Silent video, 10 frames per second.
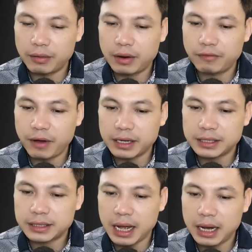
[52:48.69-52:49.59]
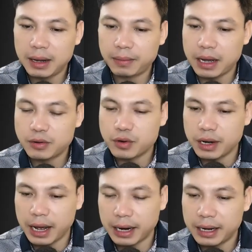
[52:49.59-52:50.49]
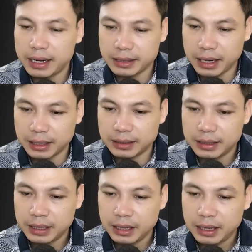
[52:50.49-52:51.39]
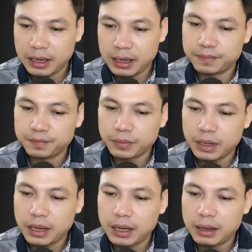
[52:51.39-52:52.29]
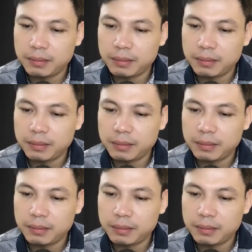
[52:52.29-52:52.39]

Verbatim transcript: Chị Hòa không nấc lên, chỉ đánh thùm thùm vào người chồng rồi trách.